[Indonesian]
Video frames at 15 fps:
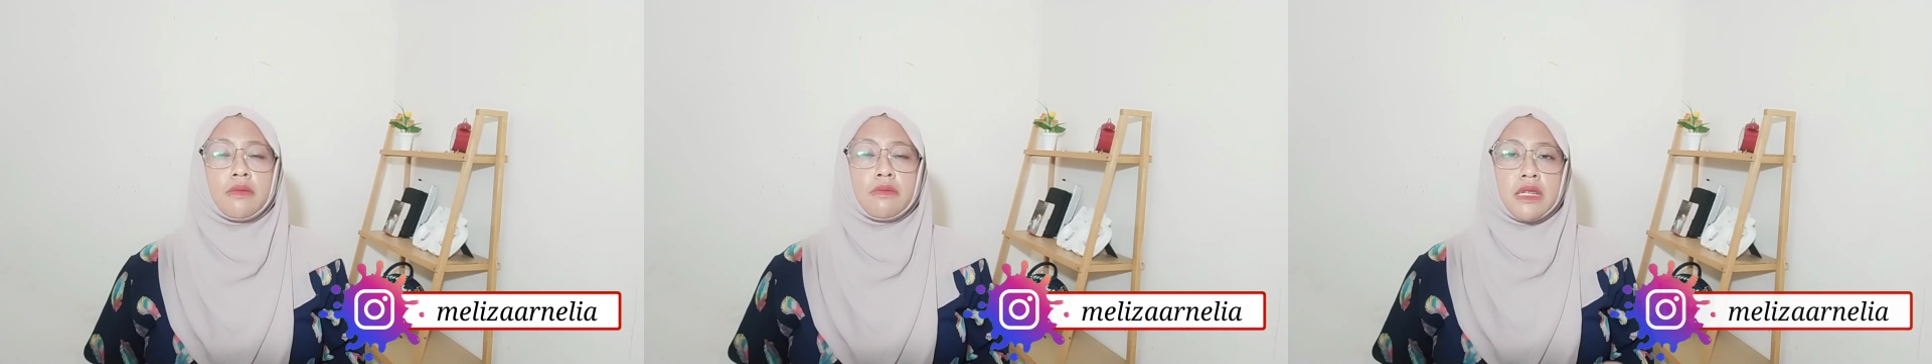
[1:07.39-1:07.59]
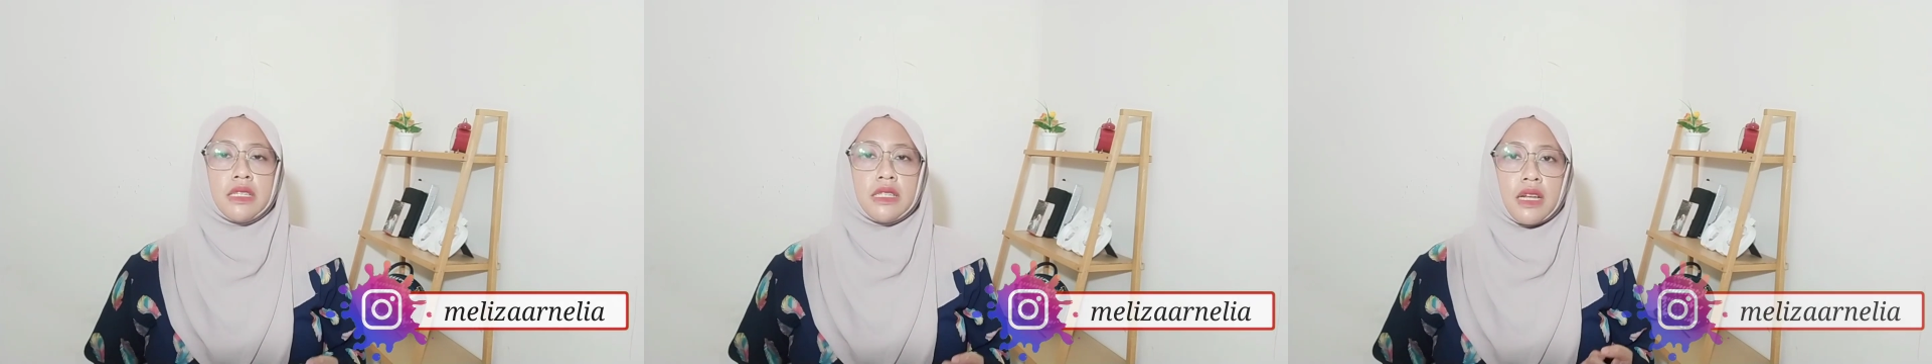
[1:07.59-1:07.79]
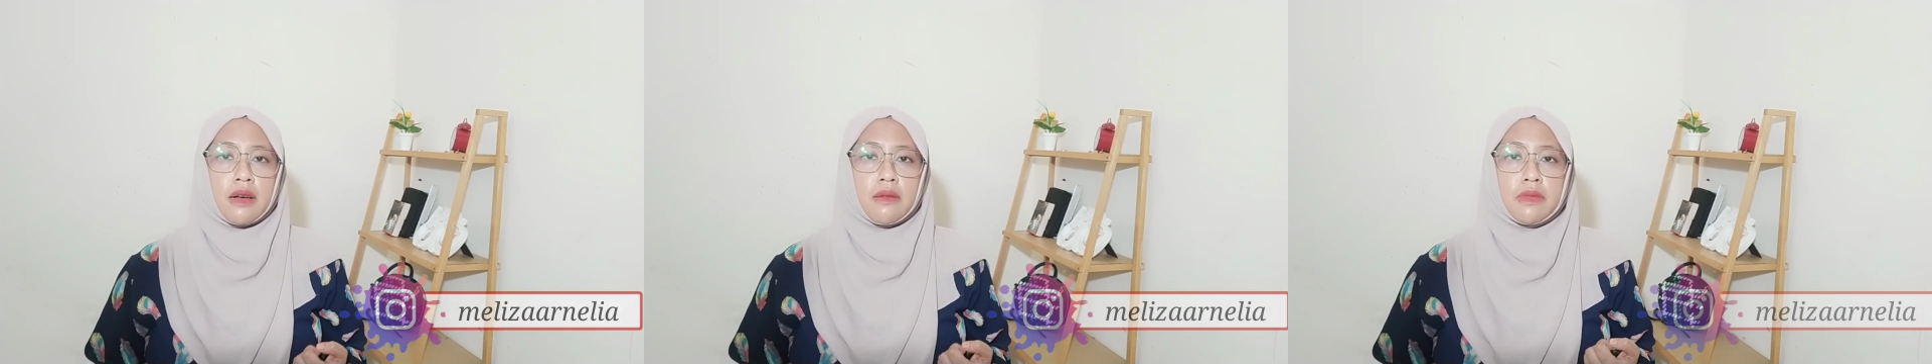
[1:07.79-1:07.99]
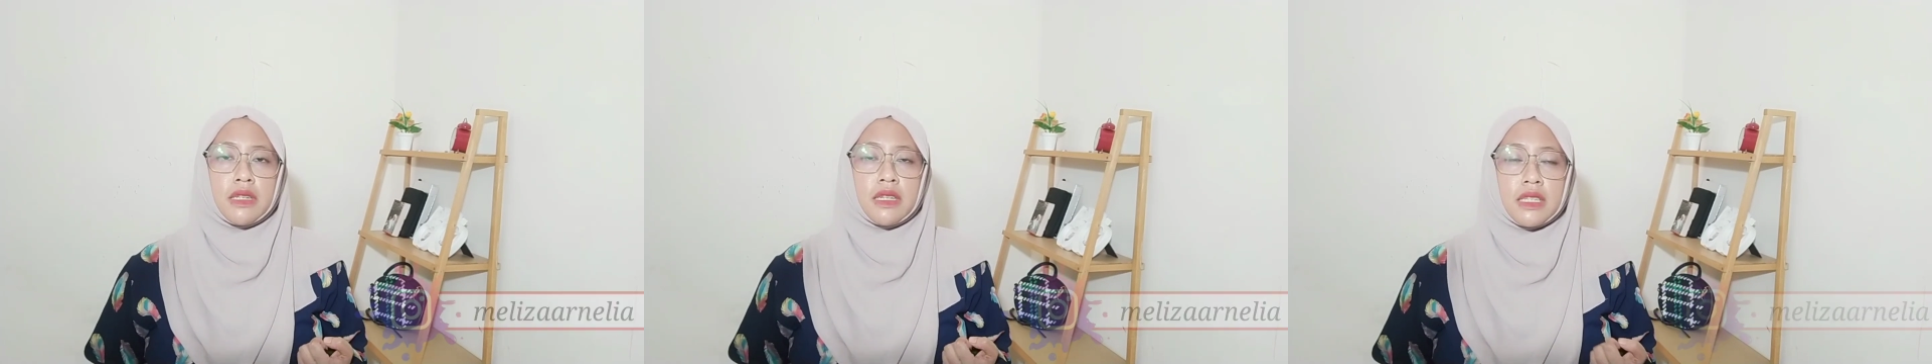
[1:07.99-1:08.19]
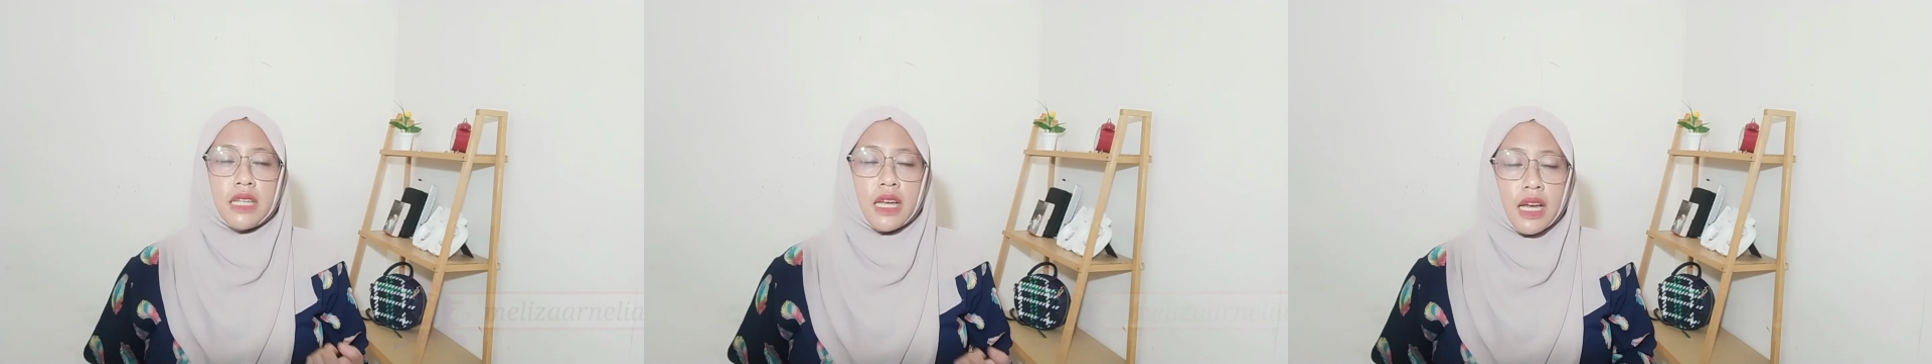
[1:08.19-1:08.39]
bisa
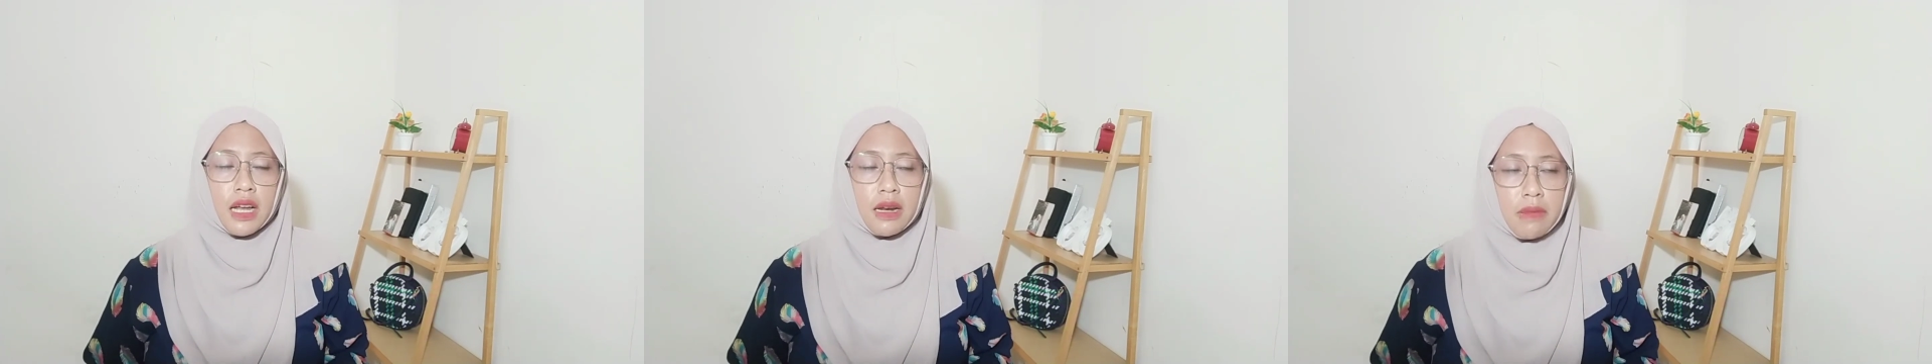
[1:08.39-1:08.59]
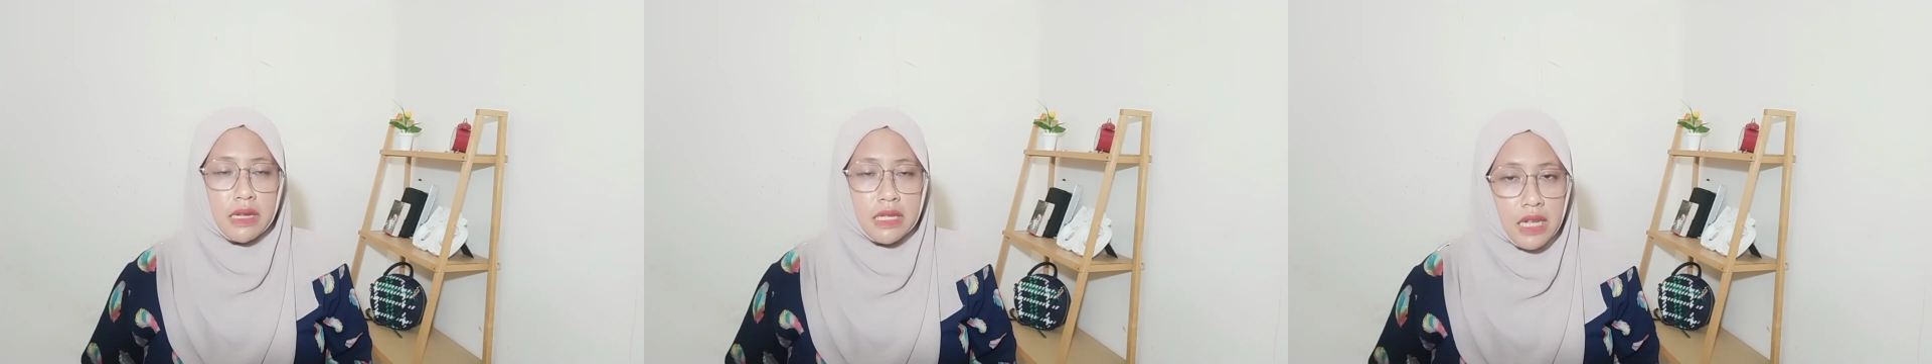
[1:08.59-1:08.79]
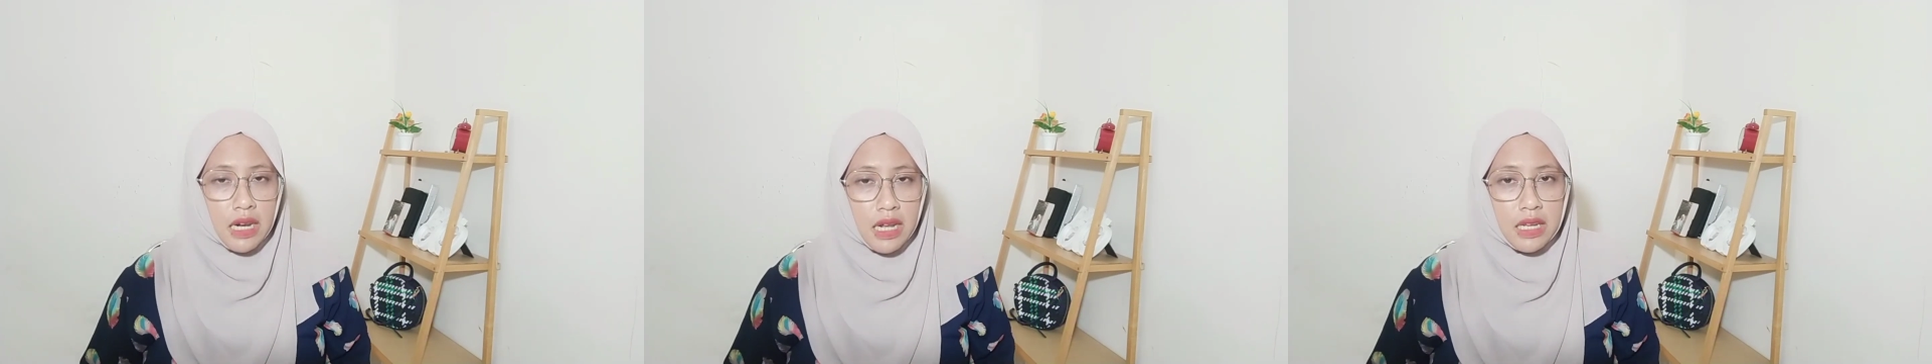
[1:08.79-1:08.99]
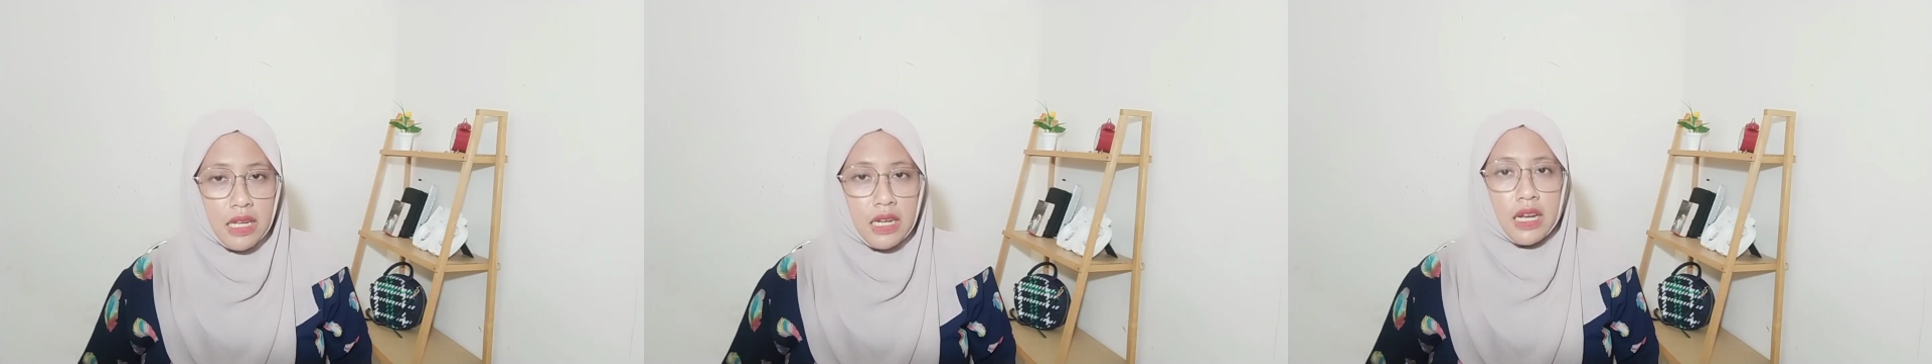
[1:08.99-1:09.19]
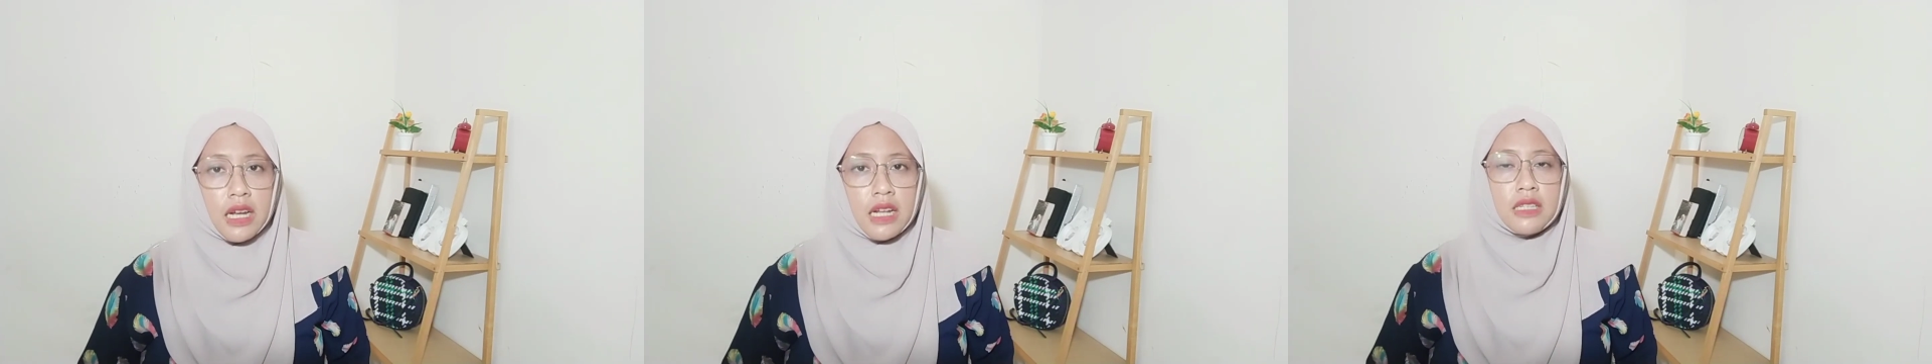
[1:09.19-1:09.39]
menyelesaikan masalahnya
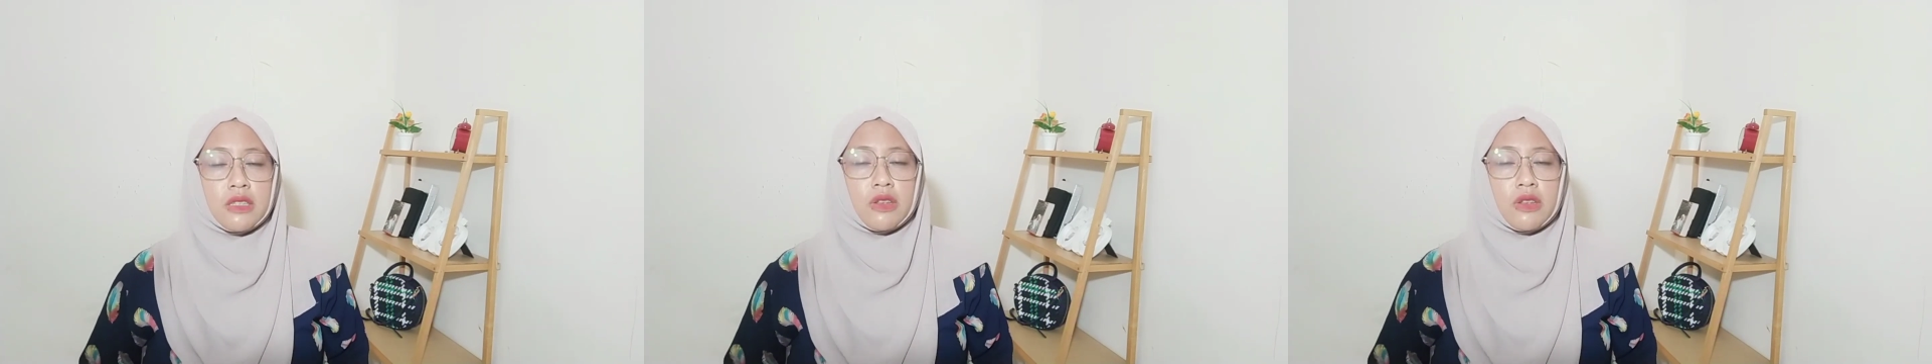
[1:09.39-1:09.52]
dengan